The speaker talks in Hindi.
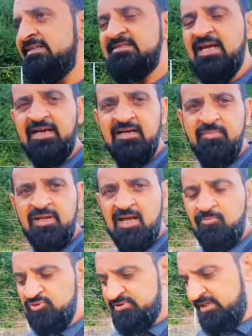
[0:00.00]
सेकंड मेल
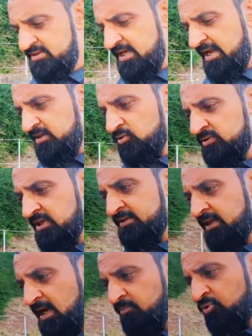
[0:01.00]
आपको जैसे आएगी उसके
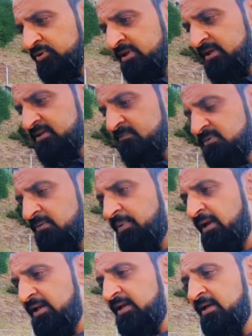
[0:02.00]
अंदर आपको ये सबसे
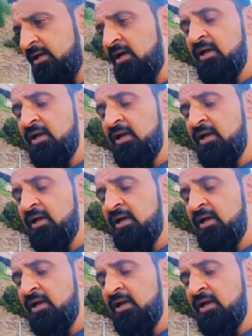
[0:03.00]
पहले